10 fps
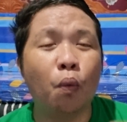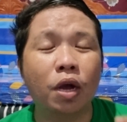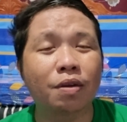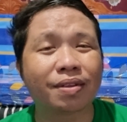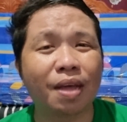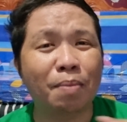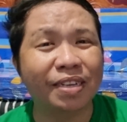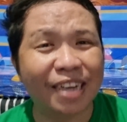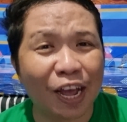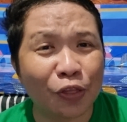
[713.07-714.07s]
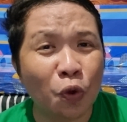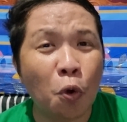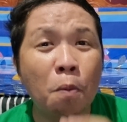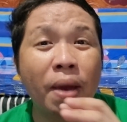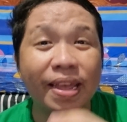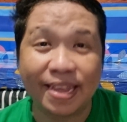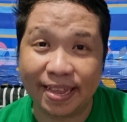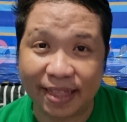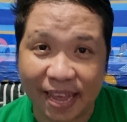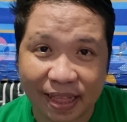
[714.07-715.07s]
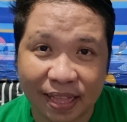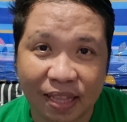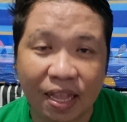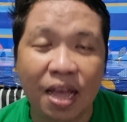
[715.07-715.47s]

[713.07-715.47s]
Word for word: wag sa masyadong mainit.